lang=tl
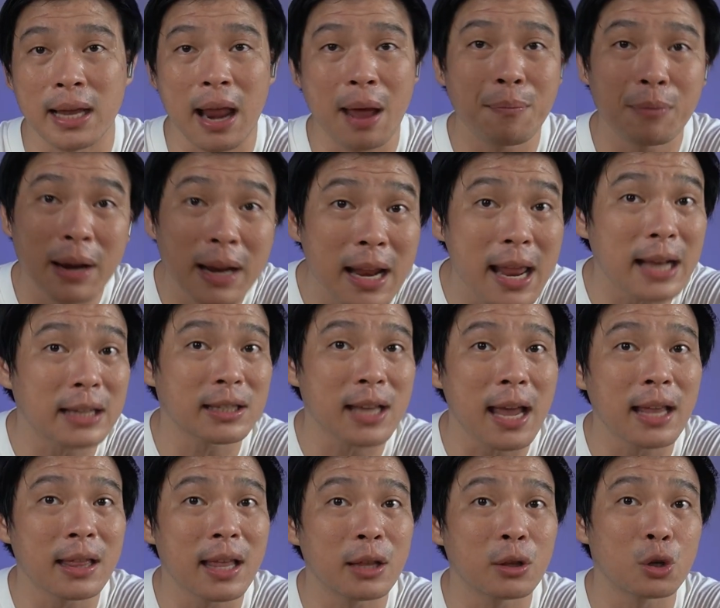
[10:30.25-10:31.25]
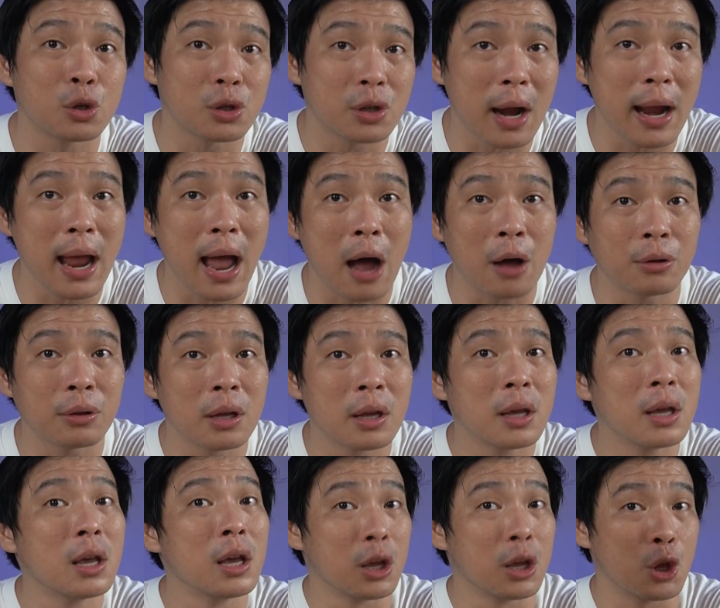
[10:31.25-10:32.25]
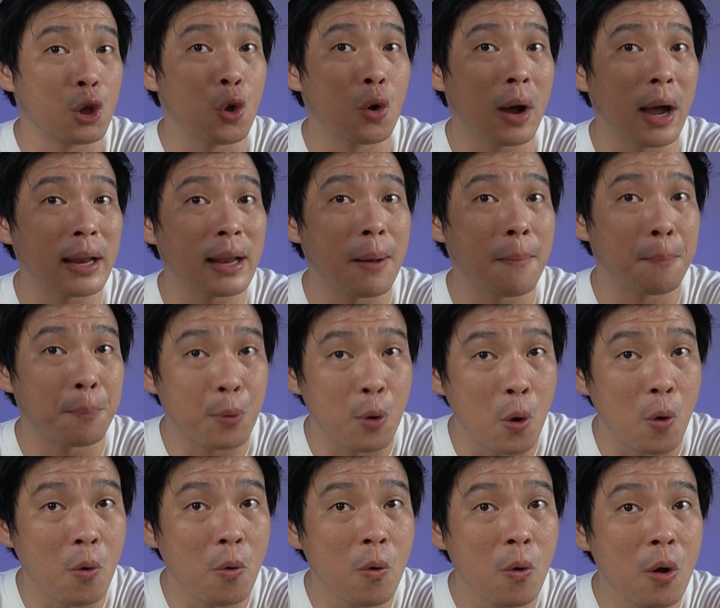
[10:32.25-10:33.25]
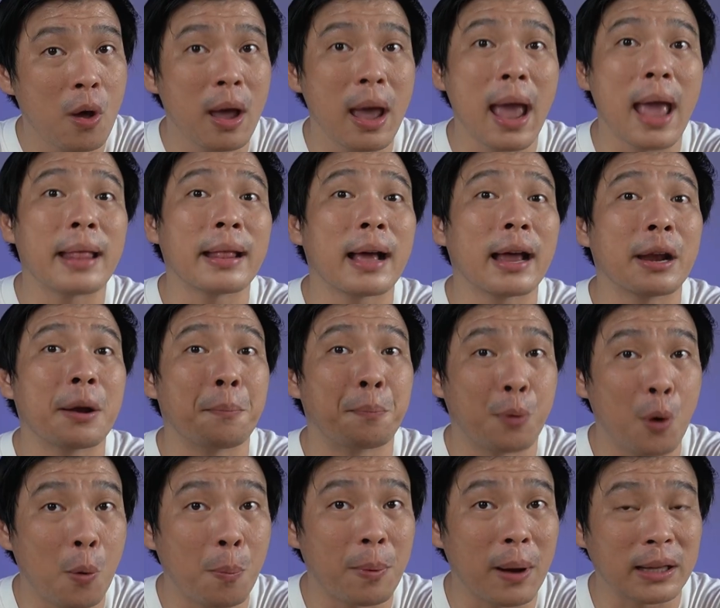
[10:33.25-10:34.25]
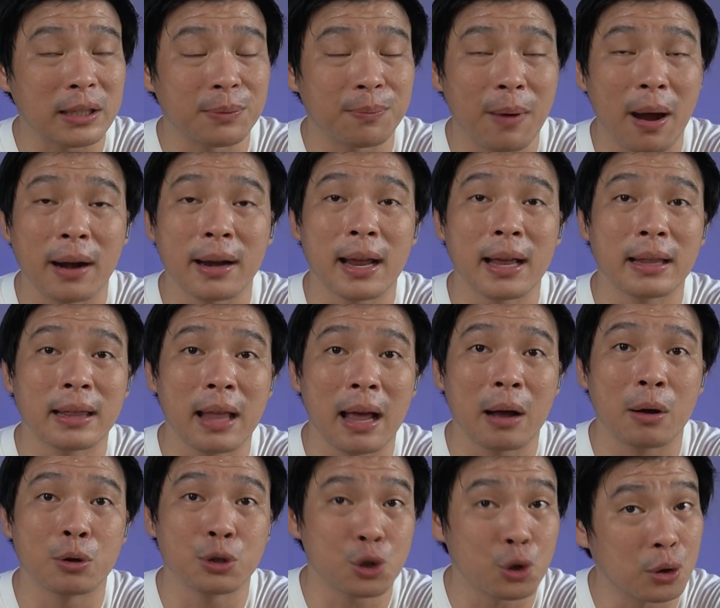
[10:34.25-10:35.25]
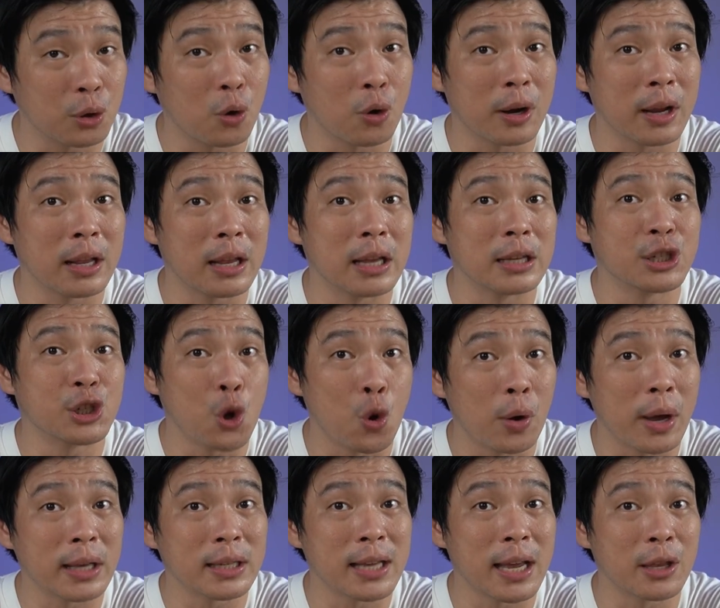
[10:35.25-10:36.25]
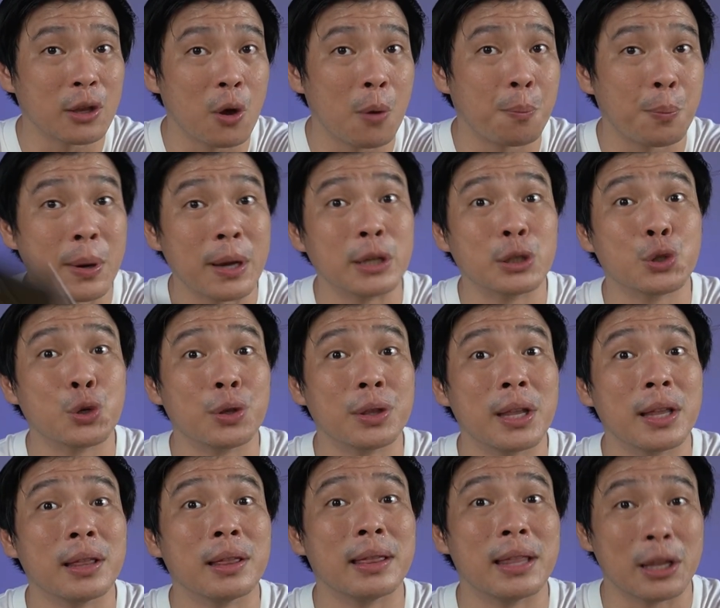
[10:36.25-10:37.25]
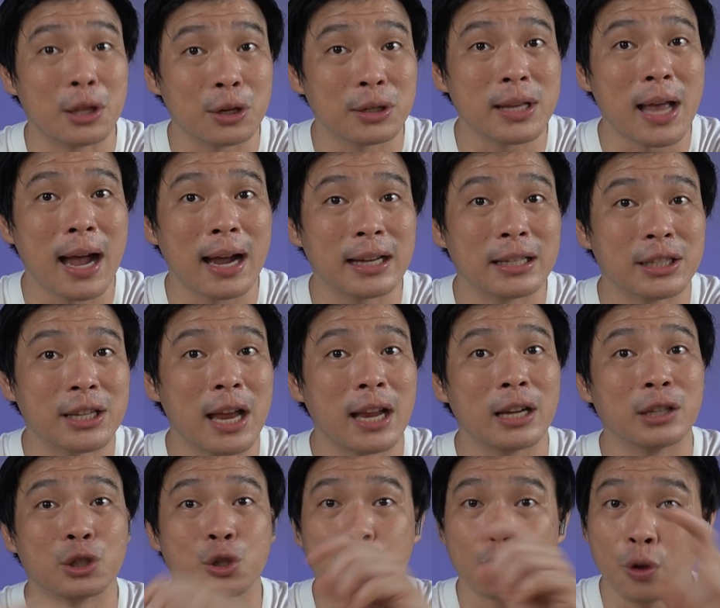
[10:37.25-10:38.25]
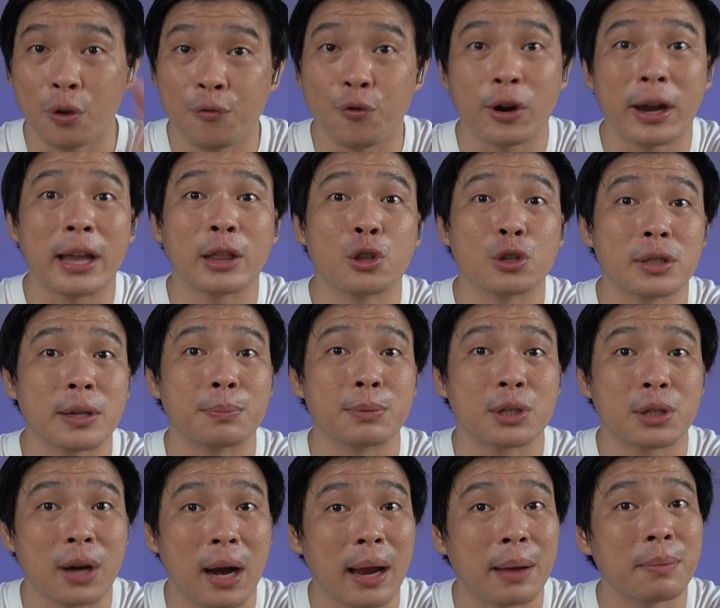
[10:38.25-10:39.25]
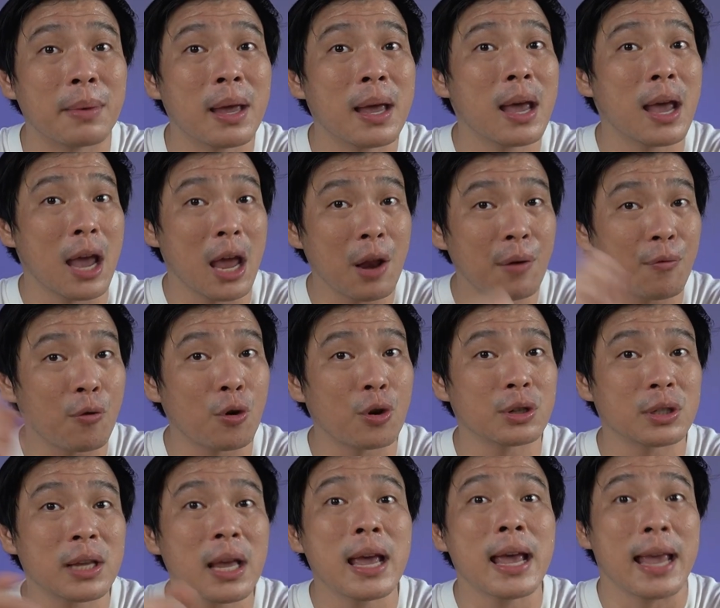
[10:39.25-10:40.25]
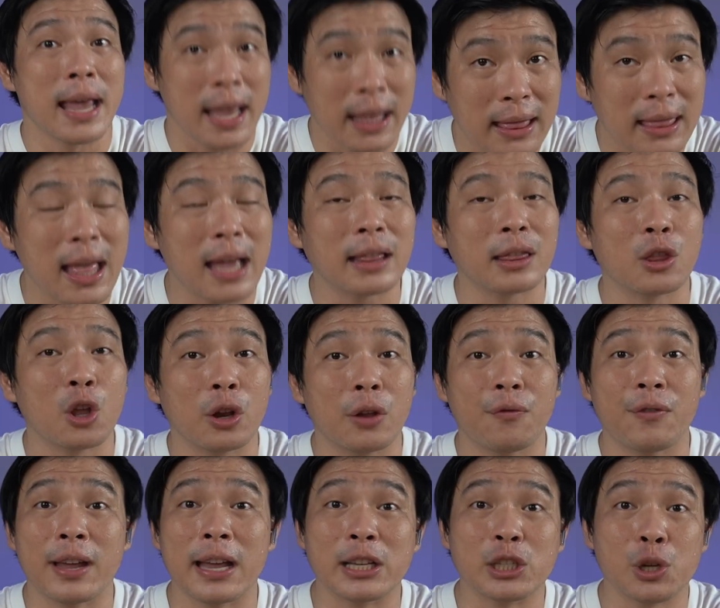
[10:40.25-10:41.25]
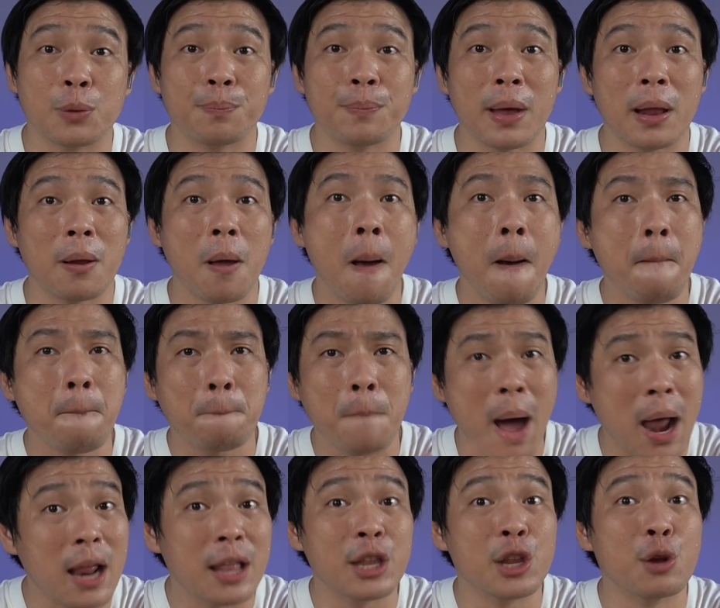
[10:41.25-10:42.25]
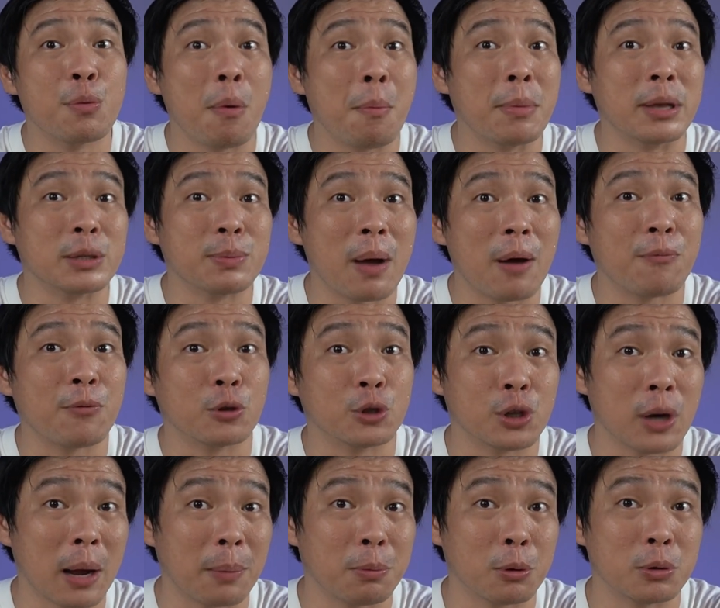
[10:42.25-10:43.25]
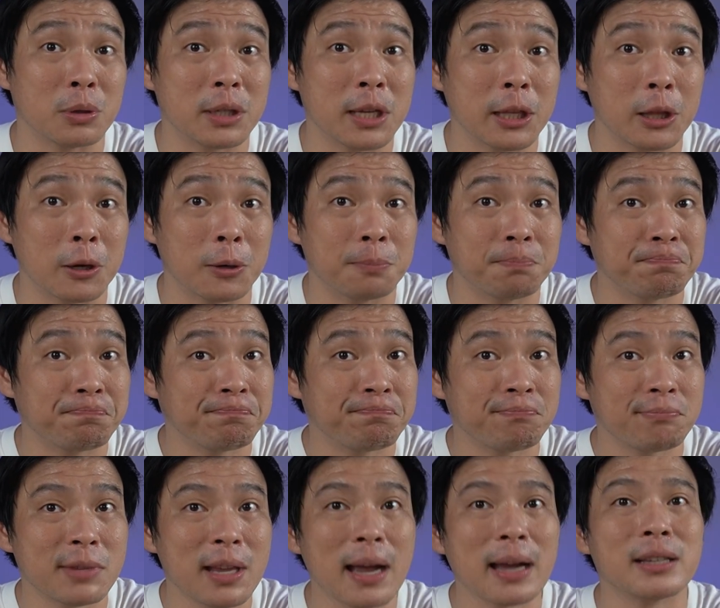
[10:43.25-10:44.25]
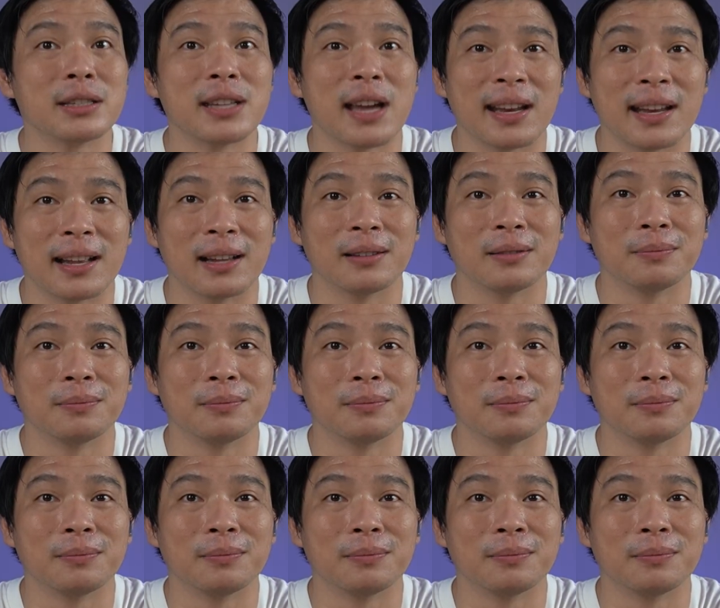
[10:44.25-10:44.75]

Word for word: And I'm really excited to try out yung kanyang Pro and kanyang Pro Plus variant na gusto ko rin i-showcase sa inyo pretty soon din dito sa aking channel. So don't forget to subscribe and of course, hit that notification bell para hindi naman miss mga future uploads dito sa aking channel.